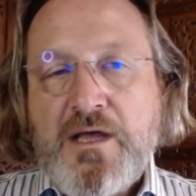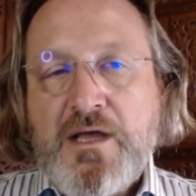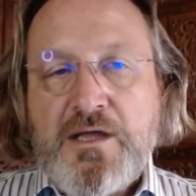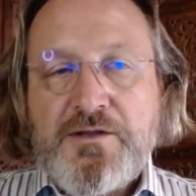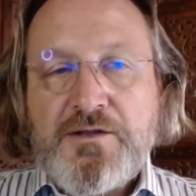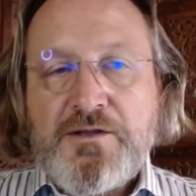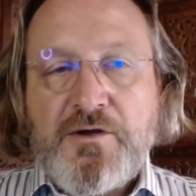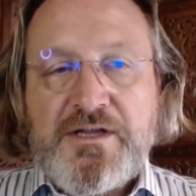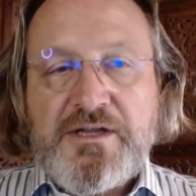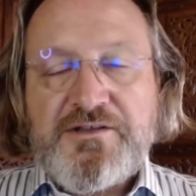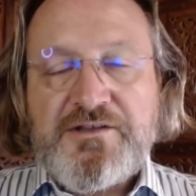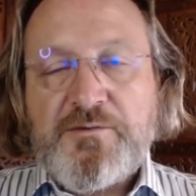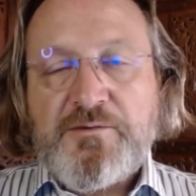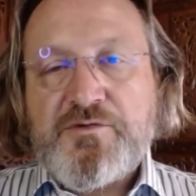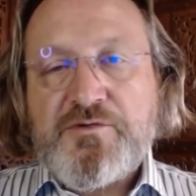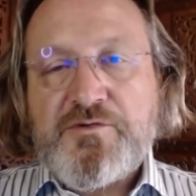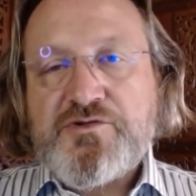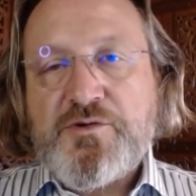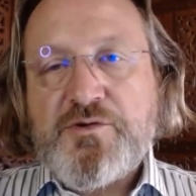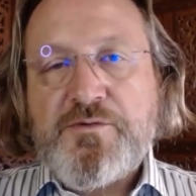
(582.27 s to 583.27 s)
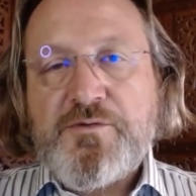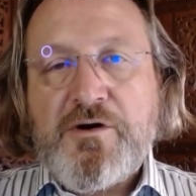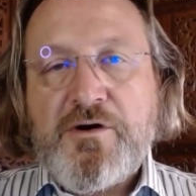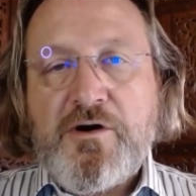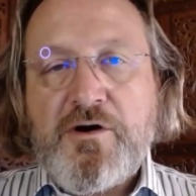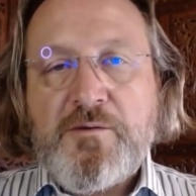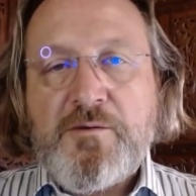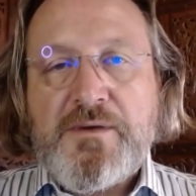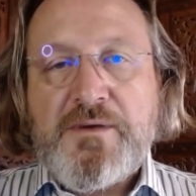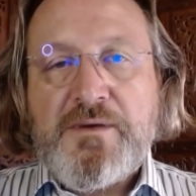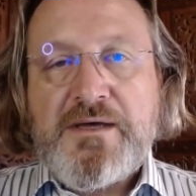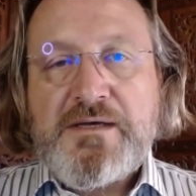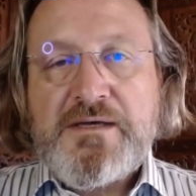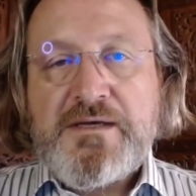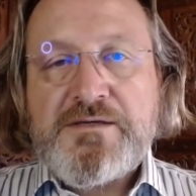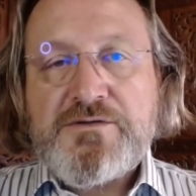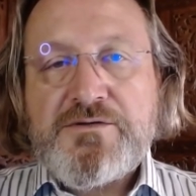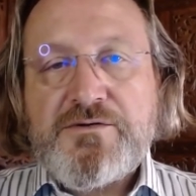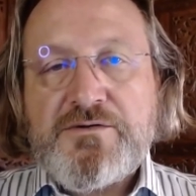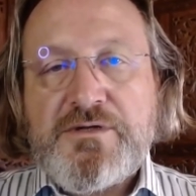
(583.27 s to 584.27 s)
Dans l'exemple que je prends,
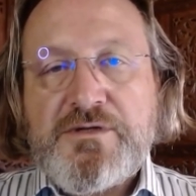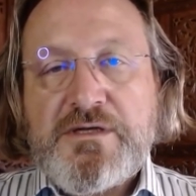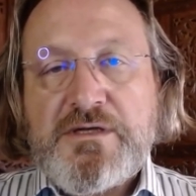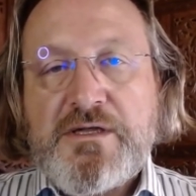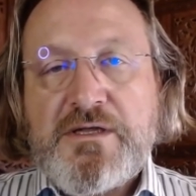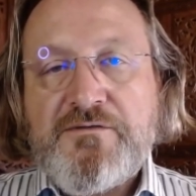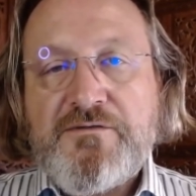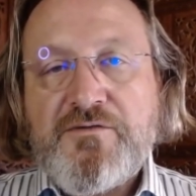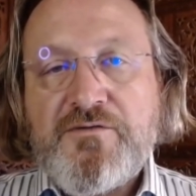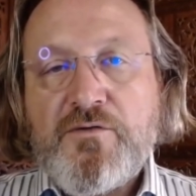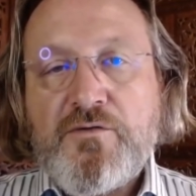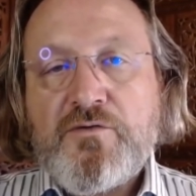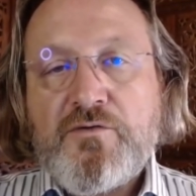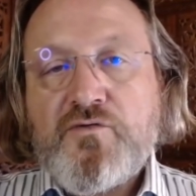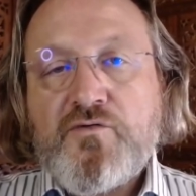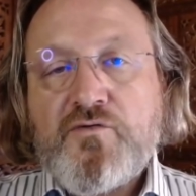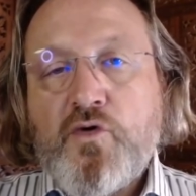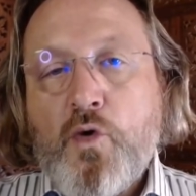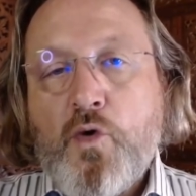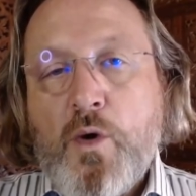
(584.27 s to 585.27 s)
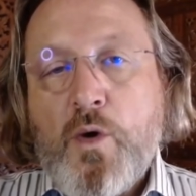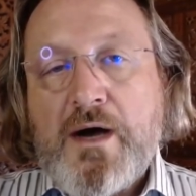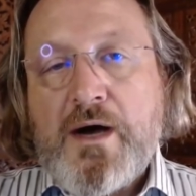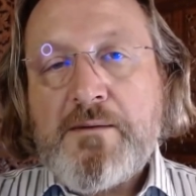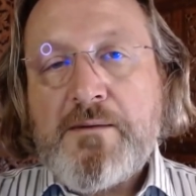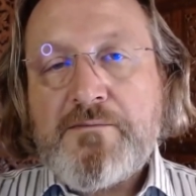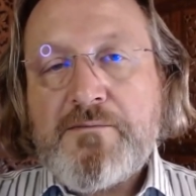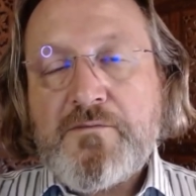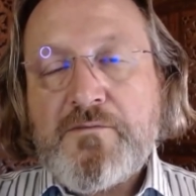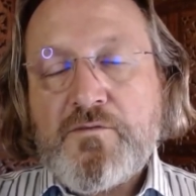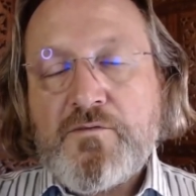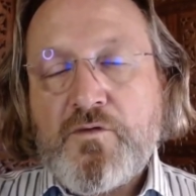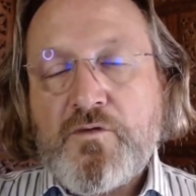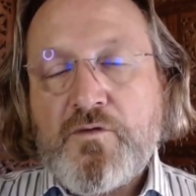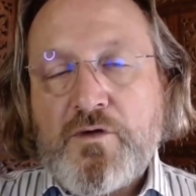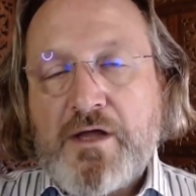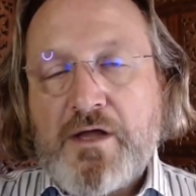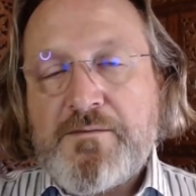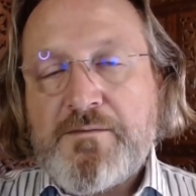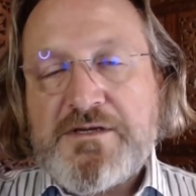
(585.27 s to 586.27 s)
ben, je dis qu'il faut trois.
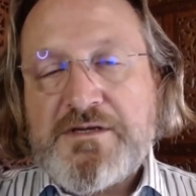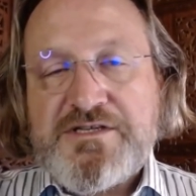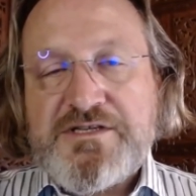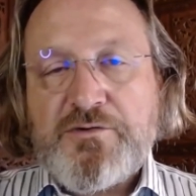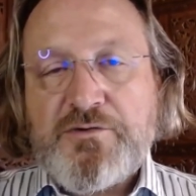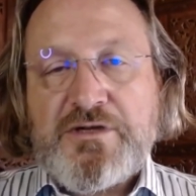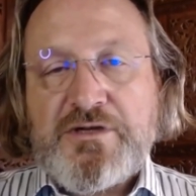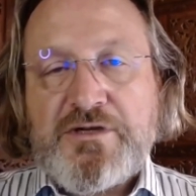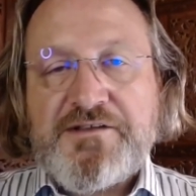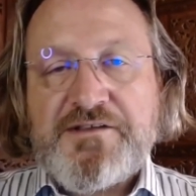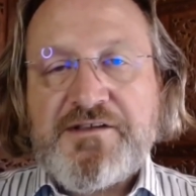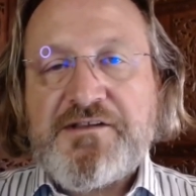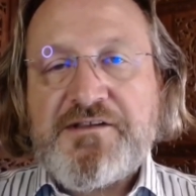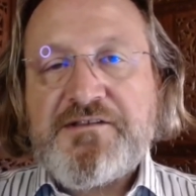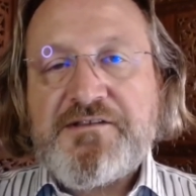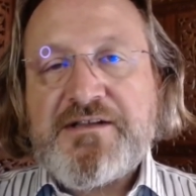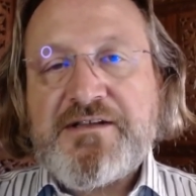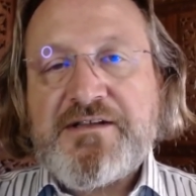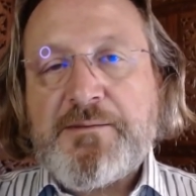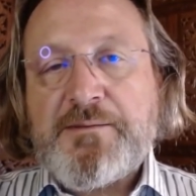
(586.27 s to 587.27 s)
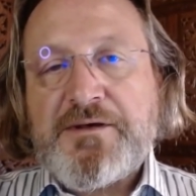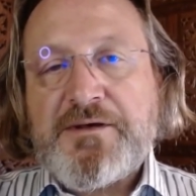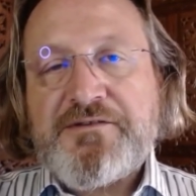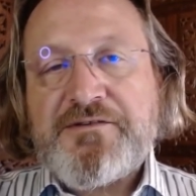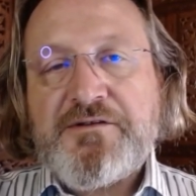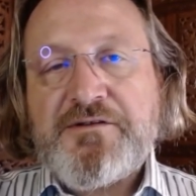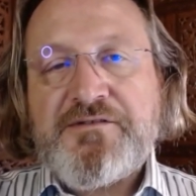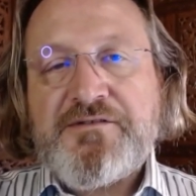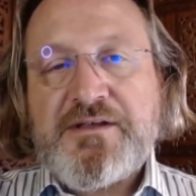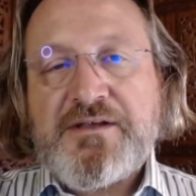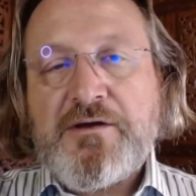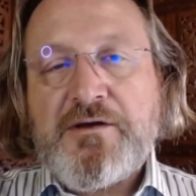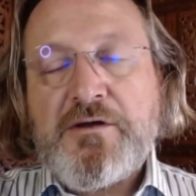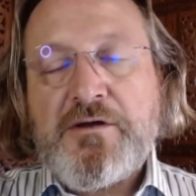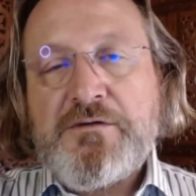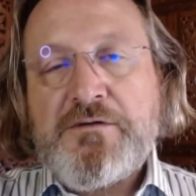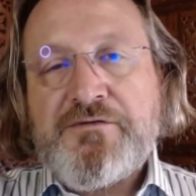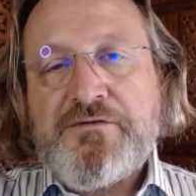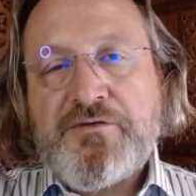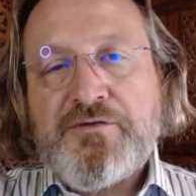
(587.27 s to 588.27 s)
Imaginons que la statistique de la personne, c'est qu'il
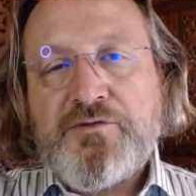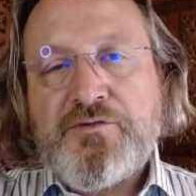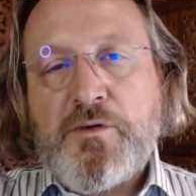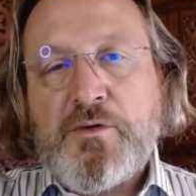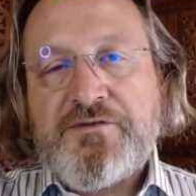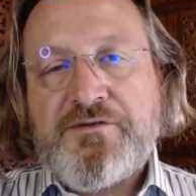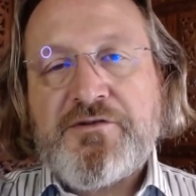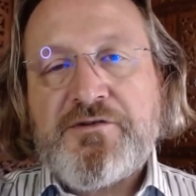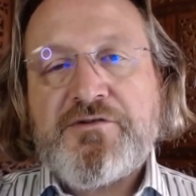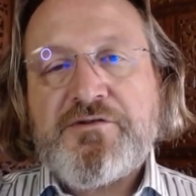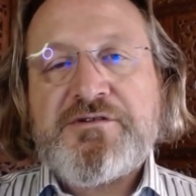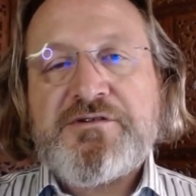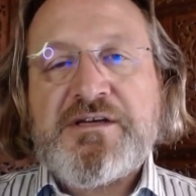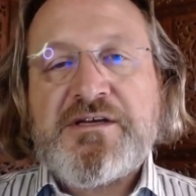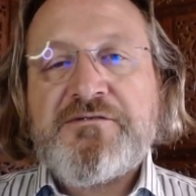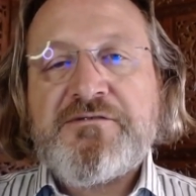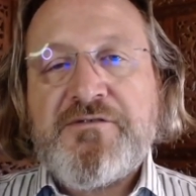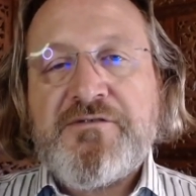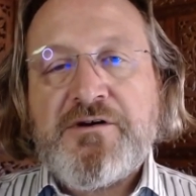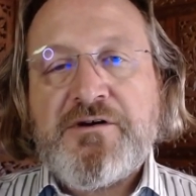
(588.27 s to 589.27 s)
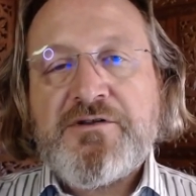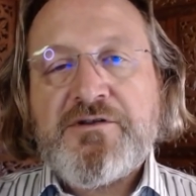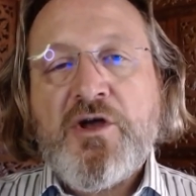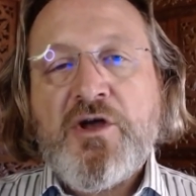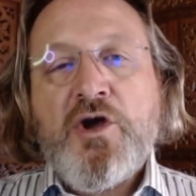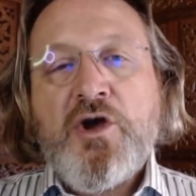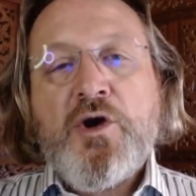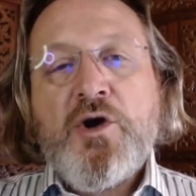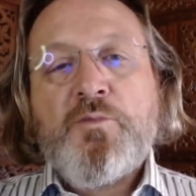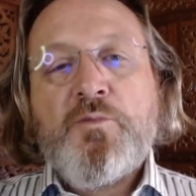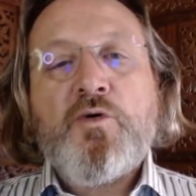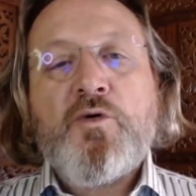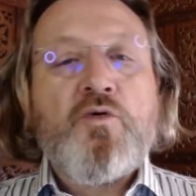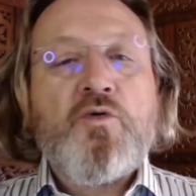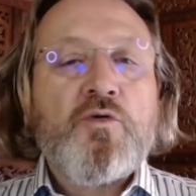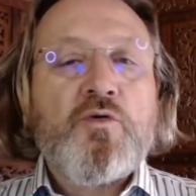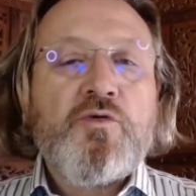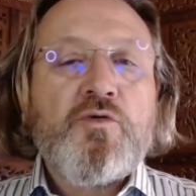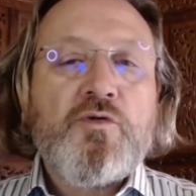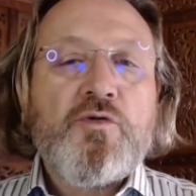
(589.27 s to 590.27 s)
lui faut trois entretiens de vente pour
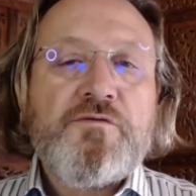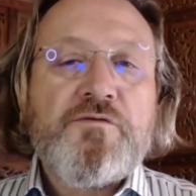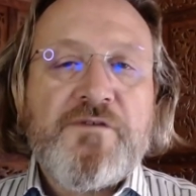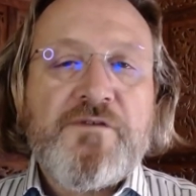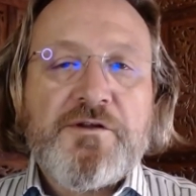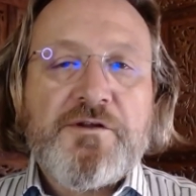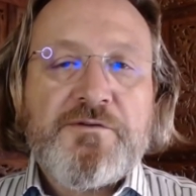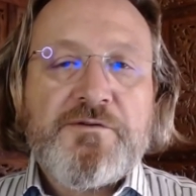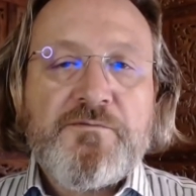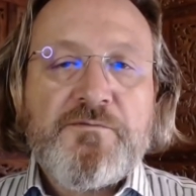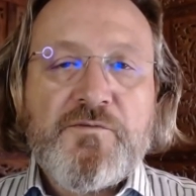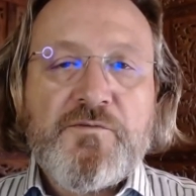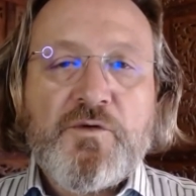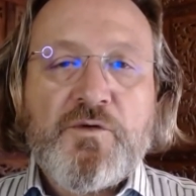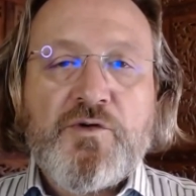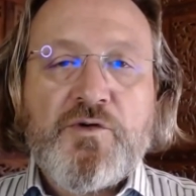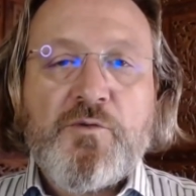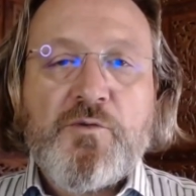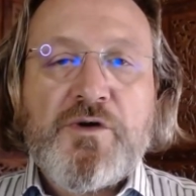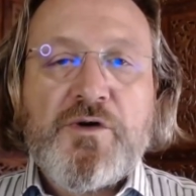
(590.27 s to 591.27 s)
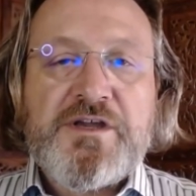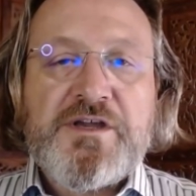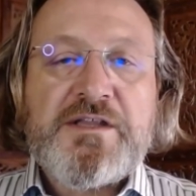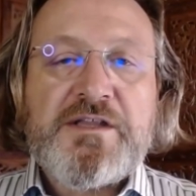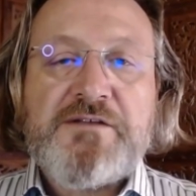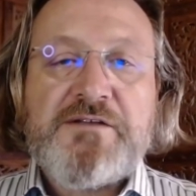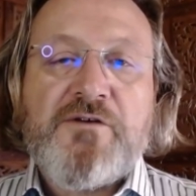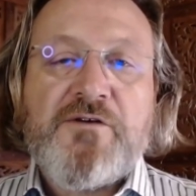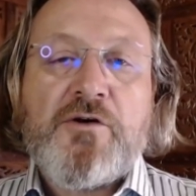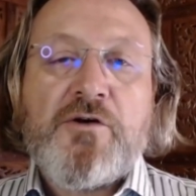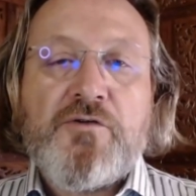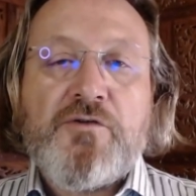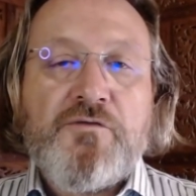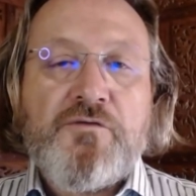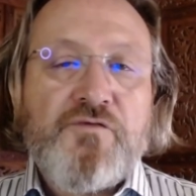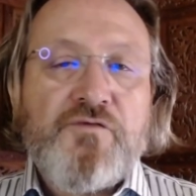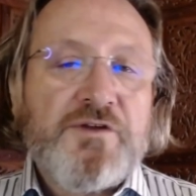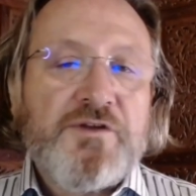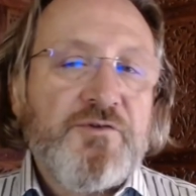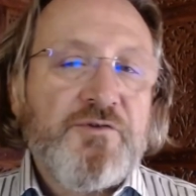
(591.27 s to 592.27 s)
conclure une vente. Donc en moyenne, il vend une
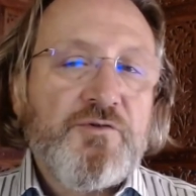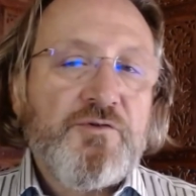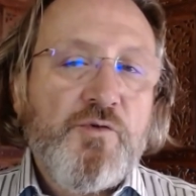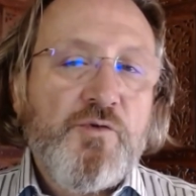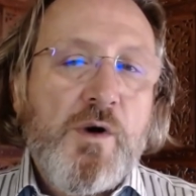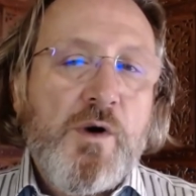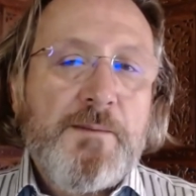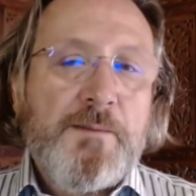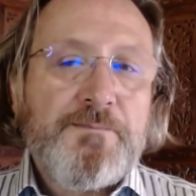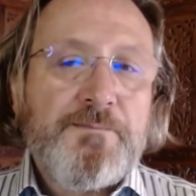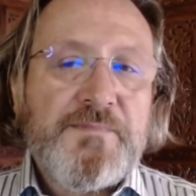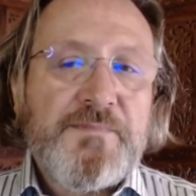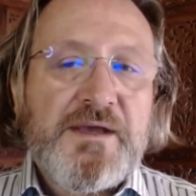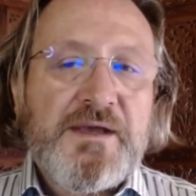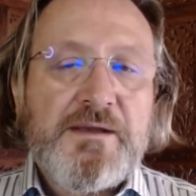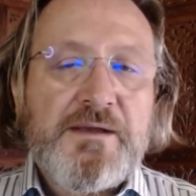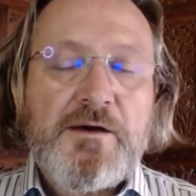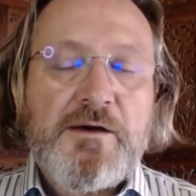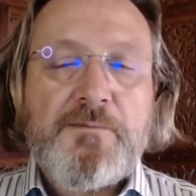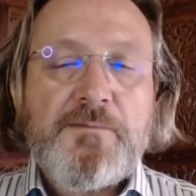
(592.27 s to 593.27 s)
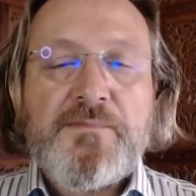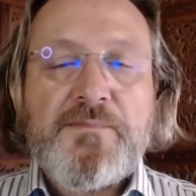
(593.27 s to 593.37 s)
fois sur trois. D'accord